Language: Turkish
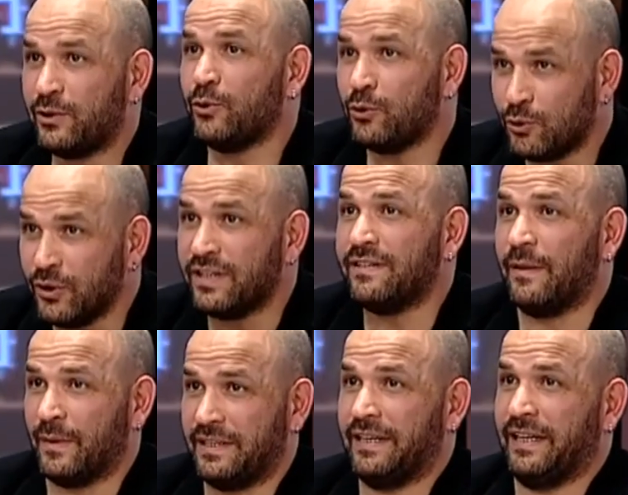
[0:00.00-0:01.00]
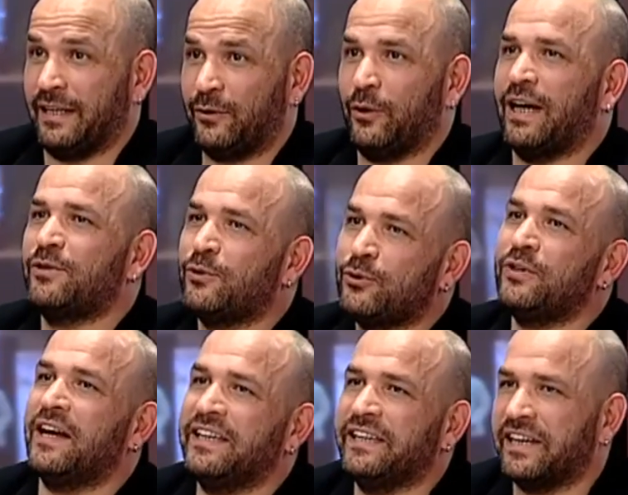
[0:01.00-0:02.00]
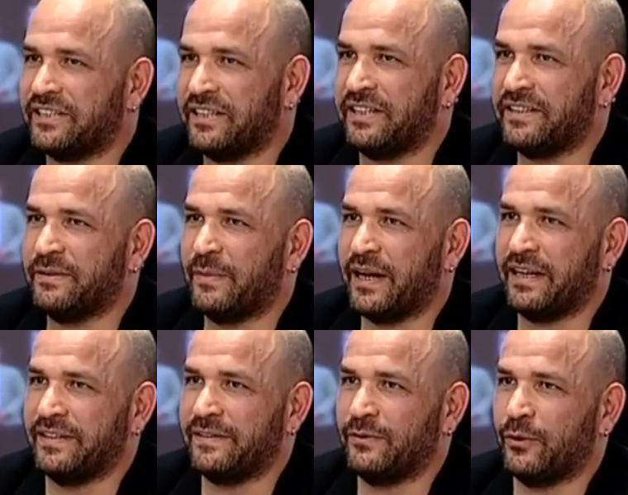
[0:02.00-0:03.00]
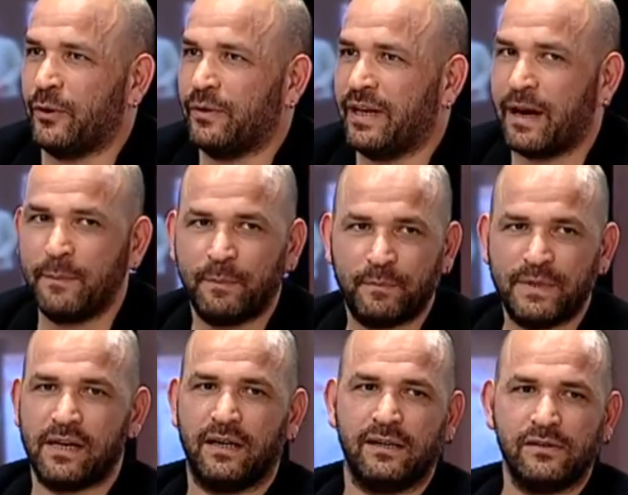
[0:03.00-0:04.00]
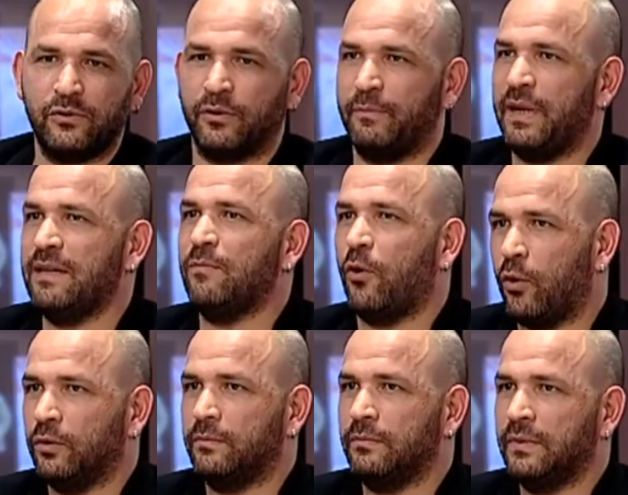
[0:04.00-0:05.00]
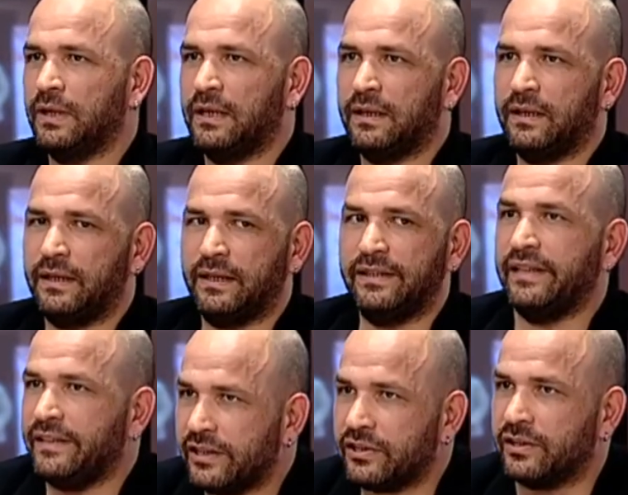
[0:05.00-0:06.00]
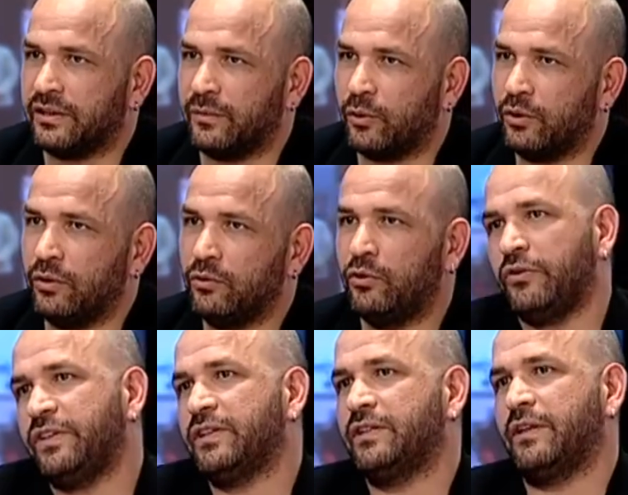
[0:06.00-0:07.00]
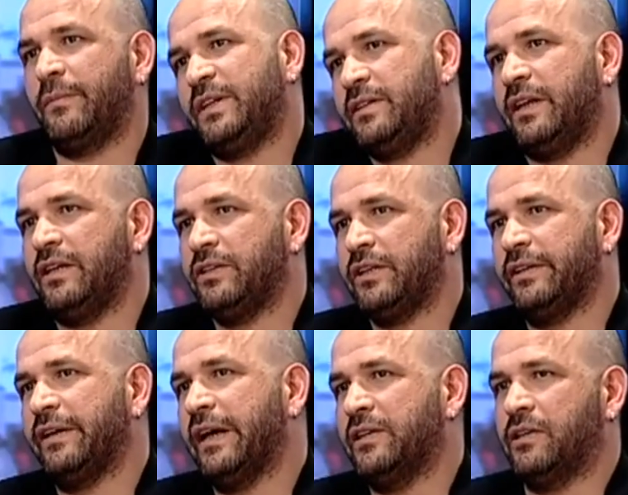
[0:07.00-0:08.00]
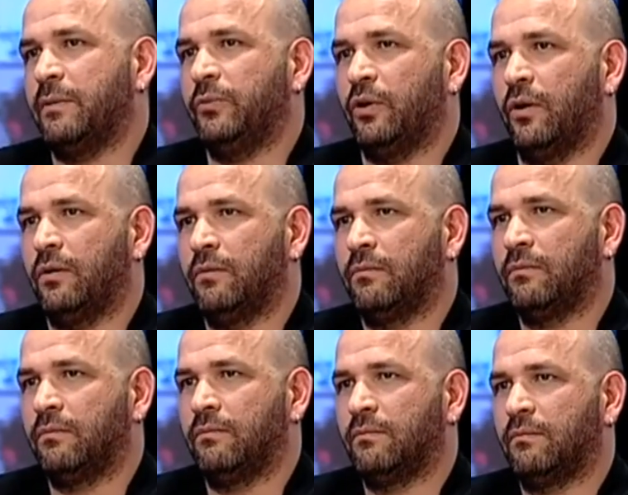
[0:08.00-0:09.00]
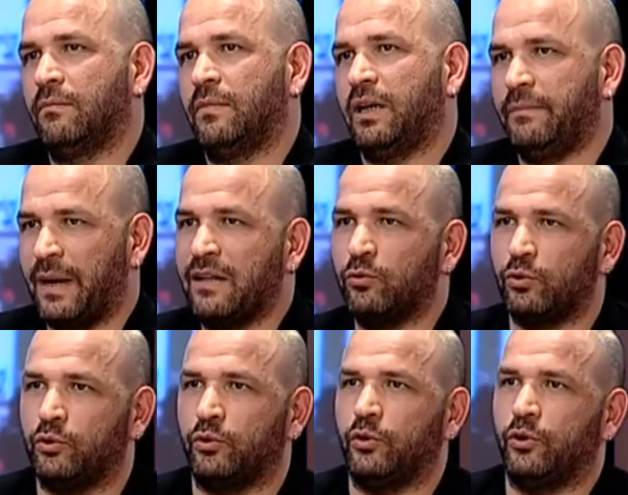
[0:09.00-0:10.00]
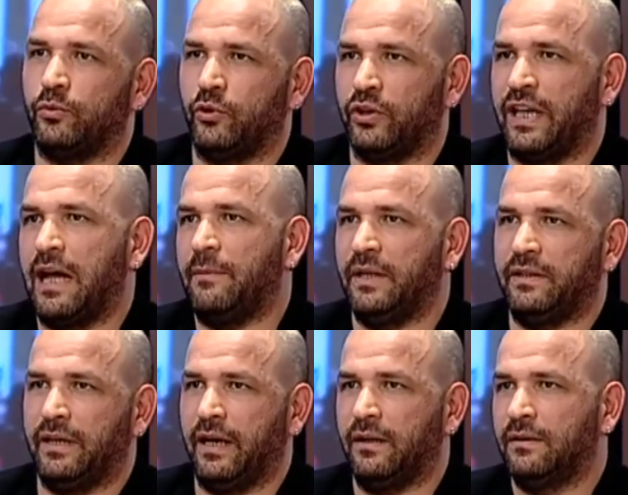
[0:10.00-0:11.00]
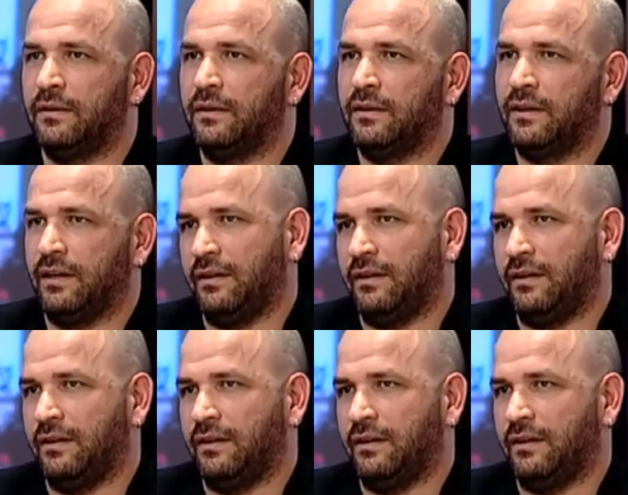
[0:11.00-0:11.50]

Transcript: Çocuğun istemesi evet, gerekiyor. Yani çocuk öyle. hangi yaştan itibaren istiyor? Yani mesela atıyorum benim oğlum 7 e, yaşında bugün 4 yaşından beri seninle şirkete geleceğim diyor. Hani ben durduruyorum onu gelme diye. Hani